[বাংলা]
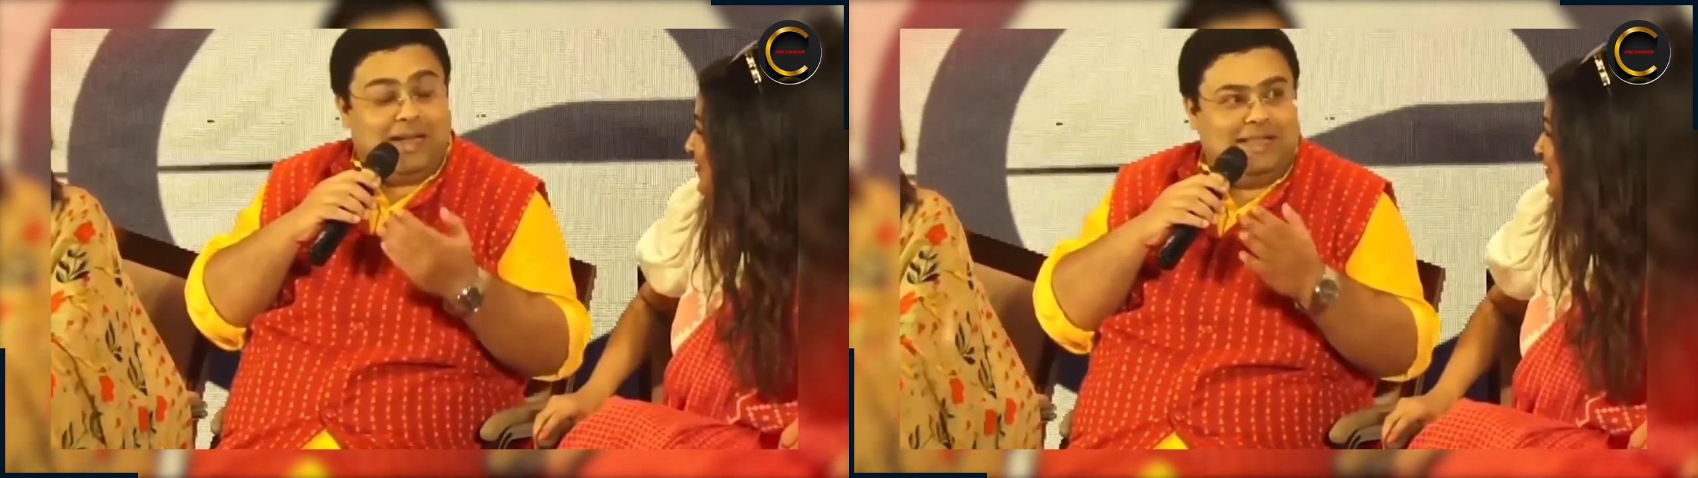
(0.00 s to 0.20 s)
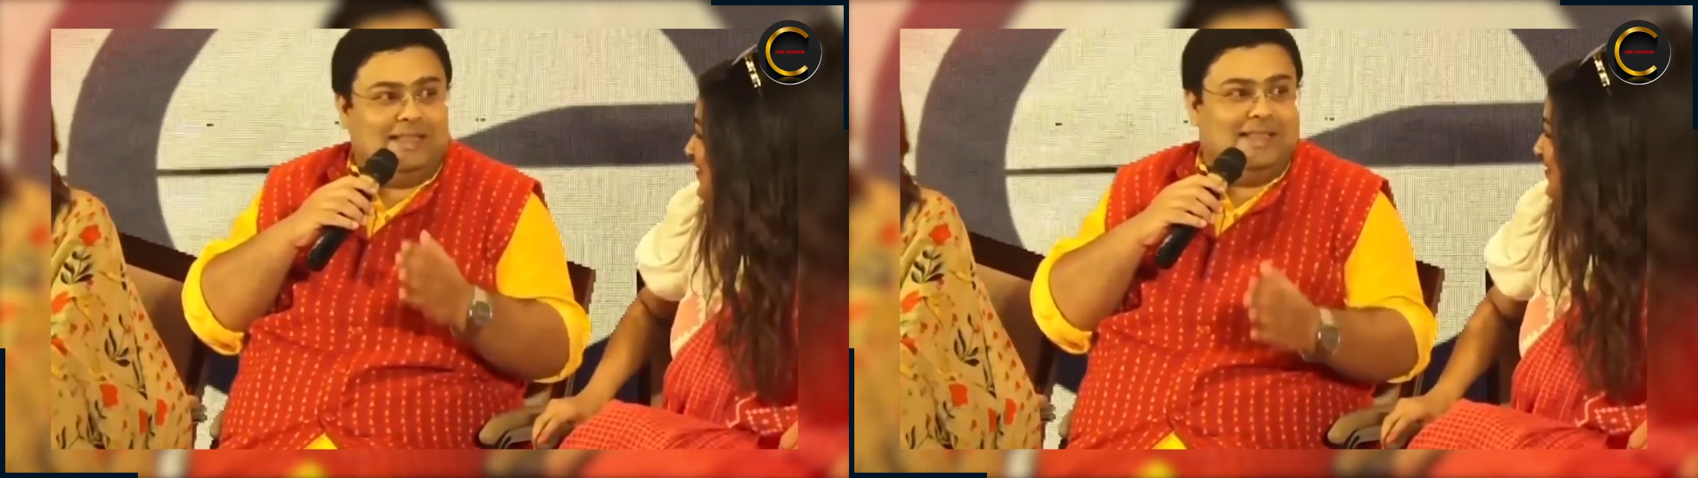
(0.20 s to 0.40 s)

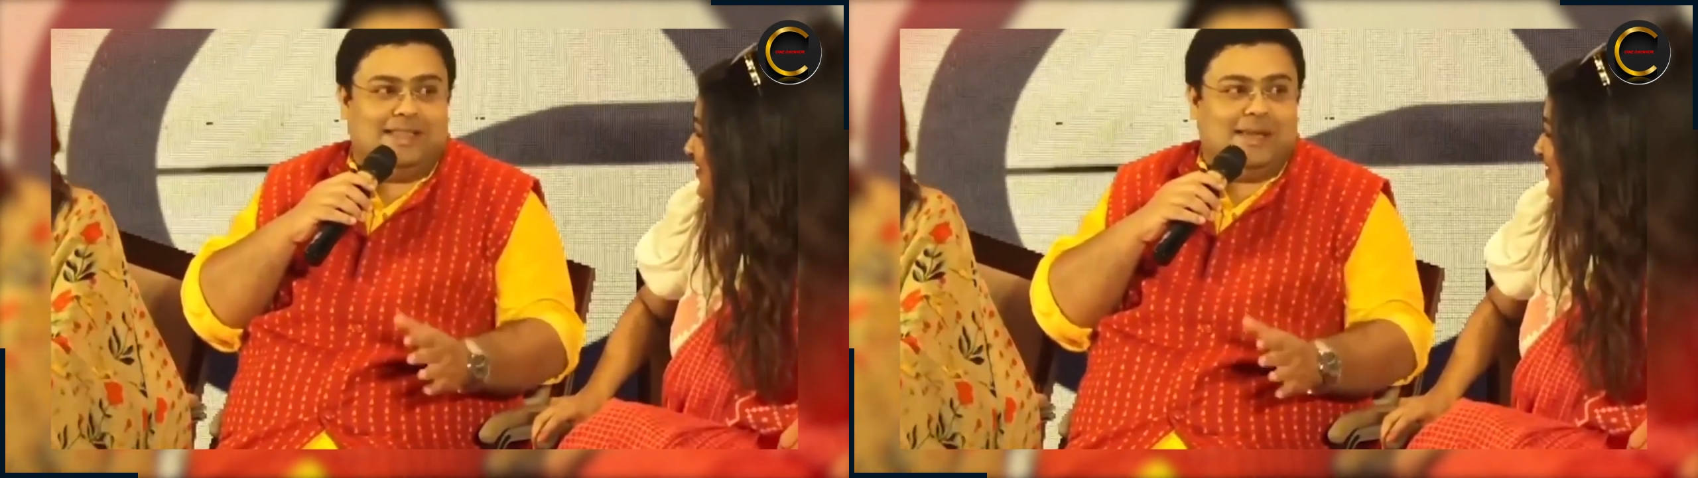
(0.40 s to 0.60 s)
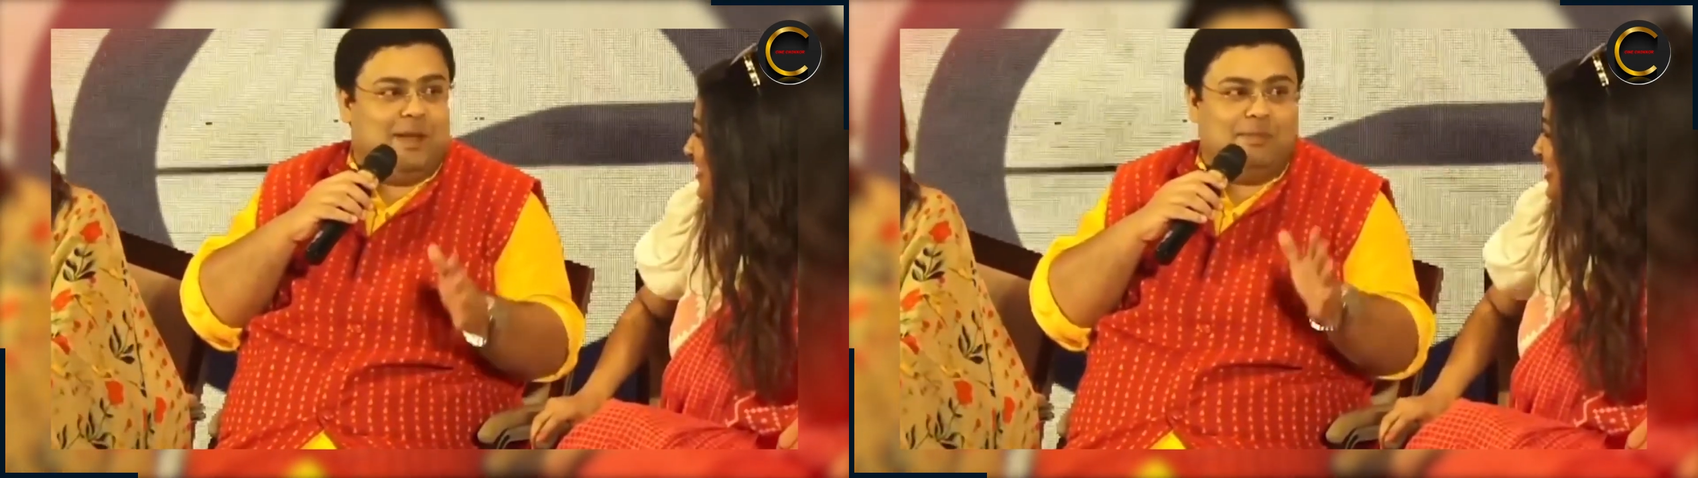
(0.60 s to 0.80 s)
ফাটিয়ে
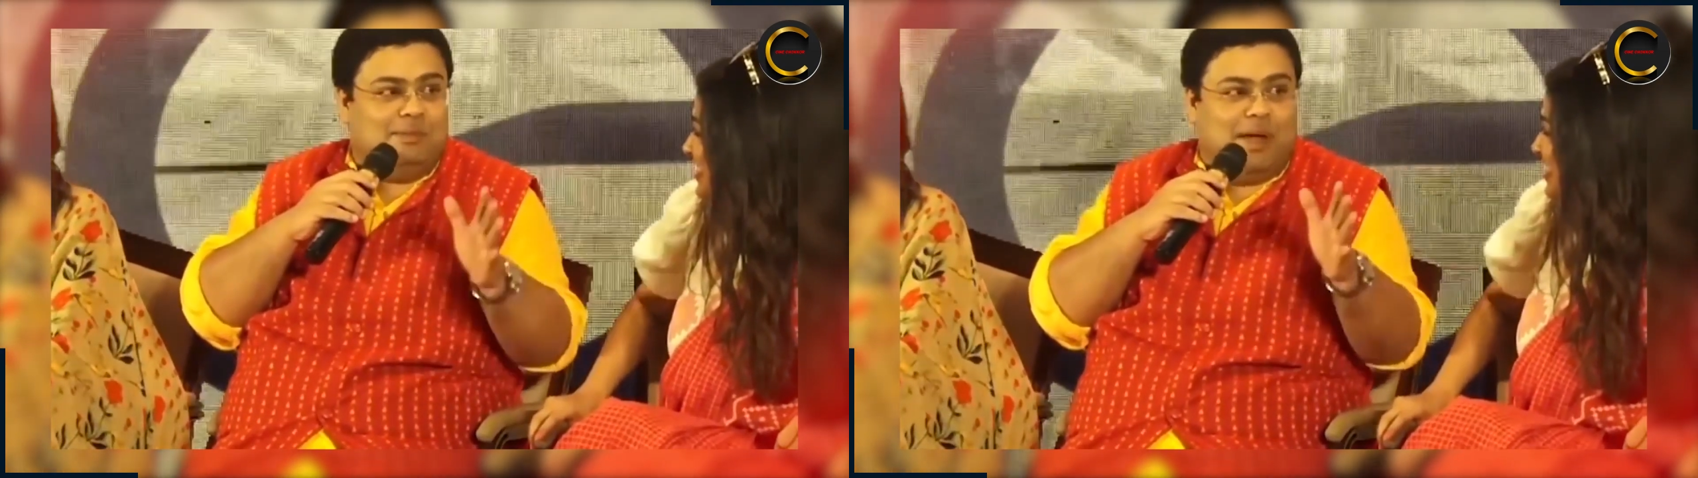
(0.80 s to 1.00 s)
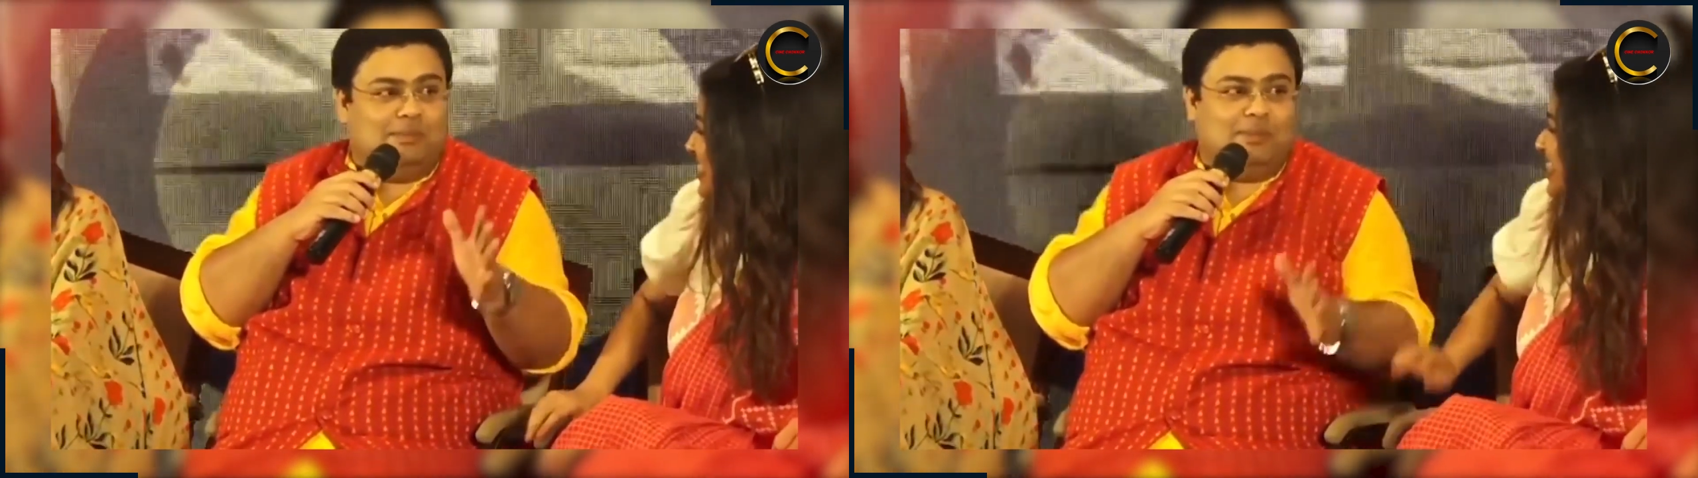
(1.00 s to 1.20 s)
দিয়েছি আপনি
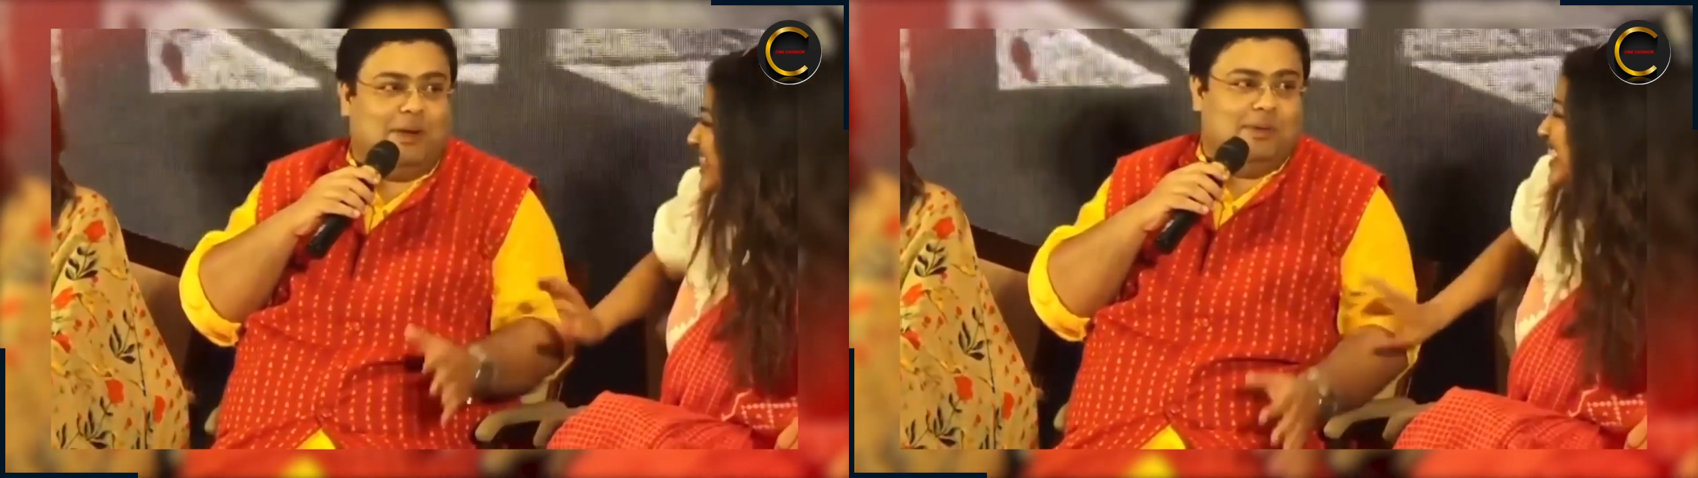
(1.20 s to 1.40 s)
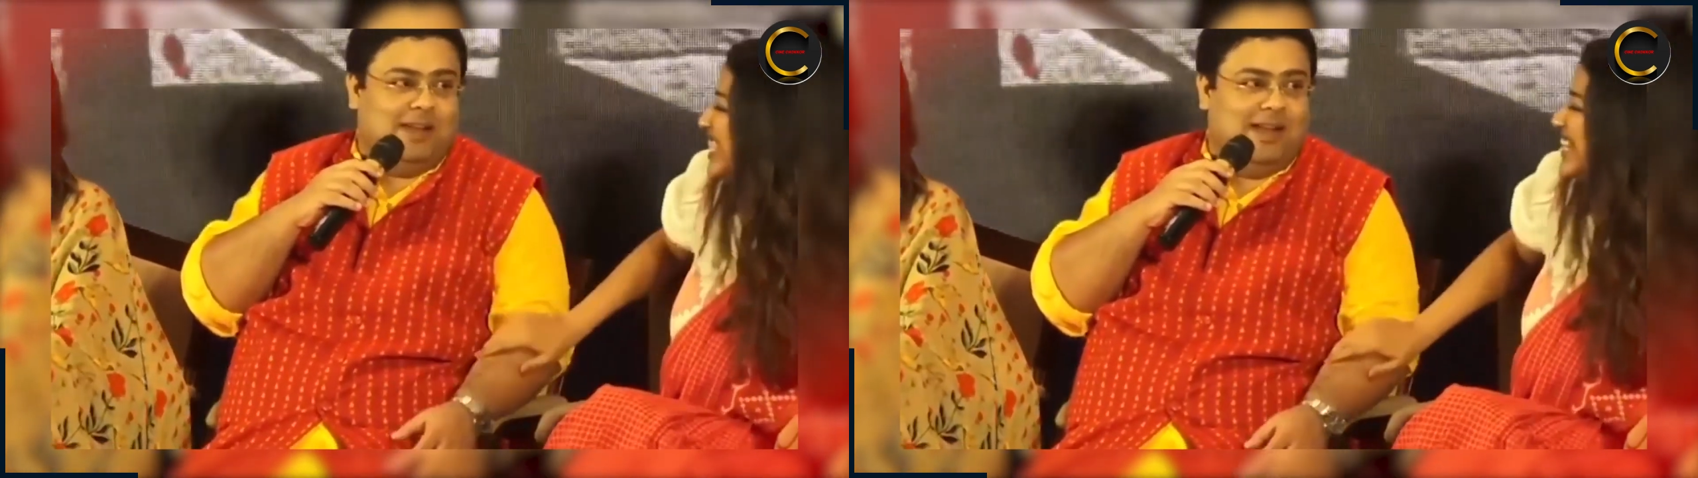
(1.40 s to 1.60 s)
আপনি ভাবতে
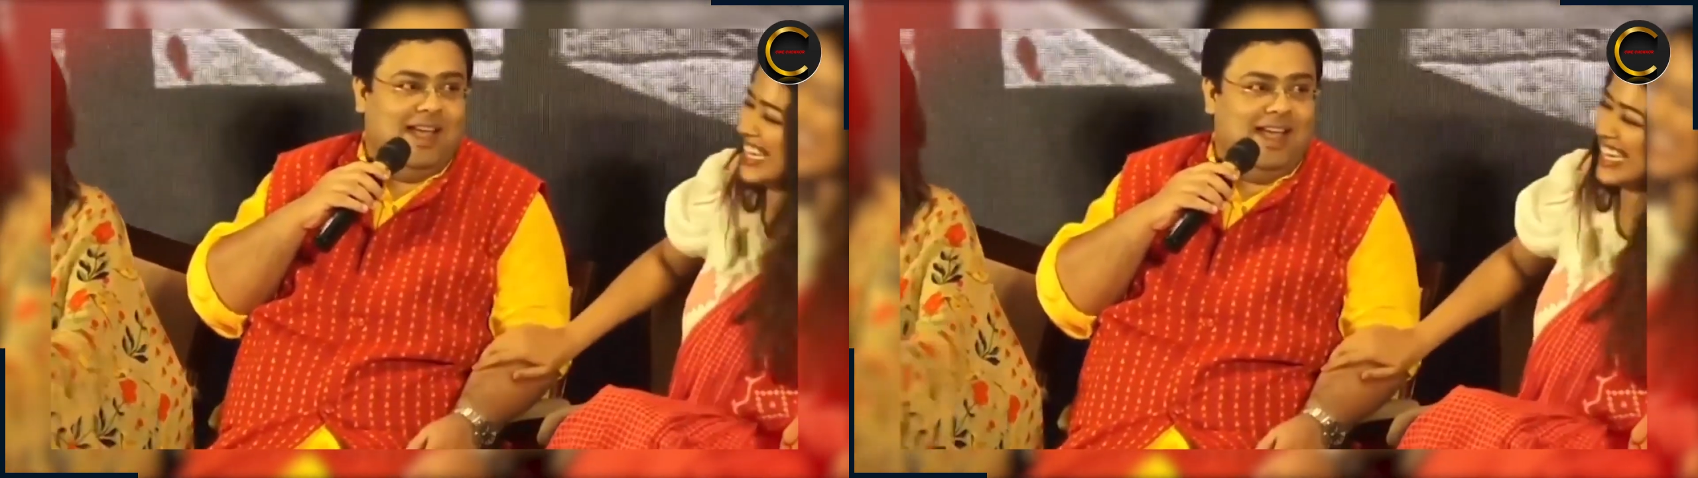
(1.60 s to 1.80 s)
পারবেন